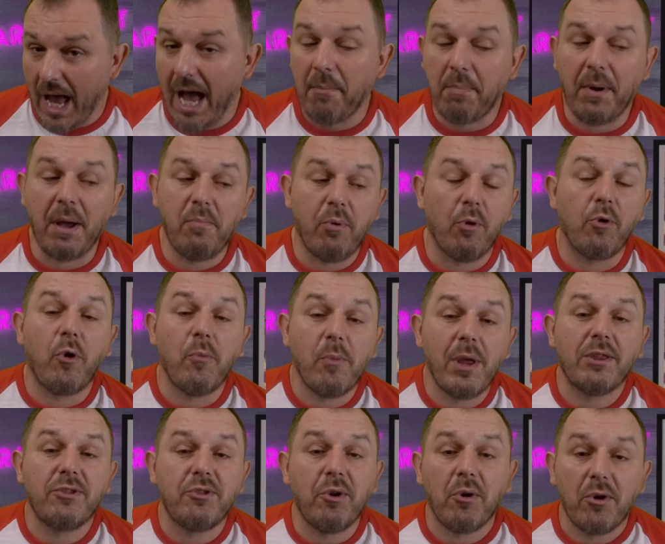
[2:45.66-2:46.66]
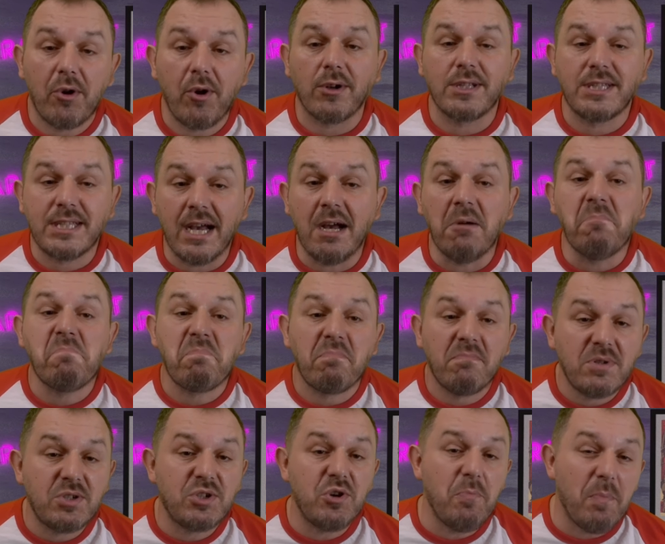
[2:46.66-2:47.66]
Après, pour combien de temps encore ça
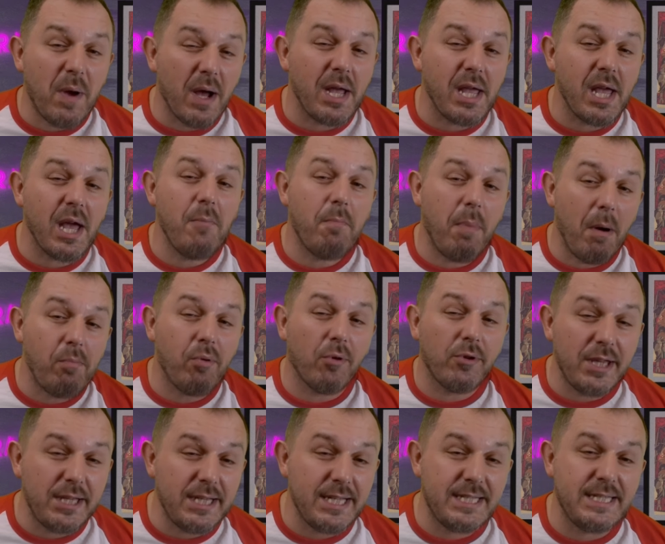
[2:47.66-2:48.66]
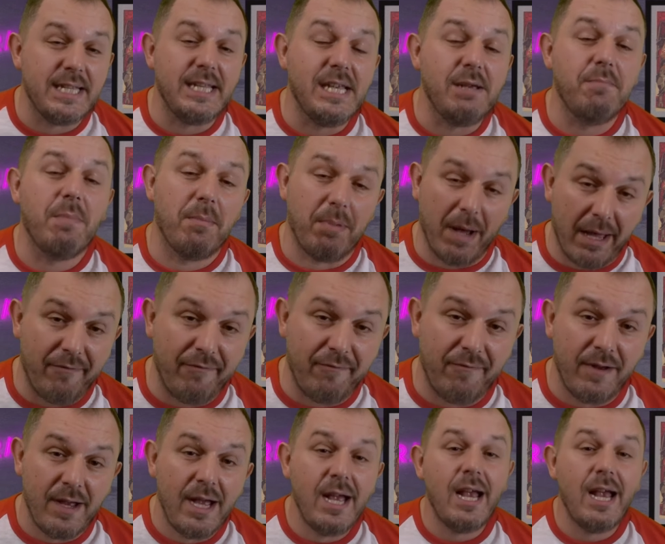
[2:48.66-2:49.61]
Je parierai pas pour des décennies, mais bref.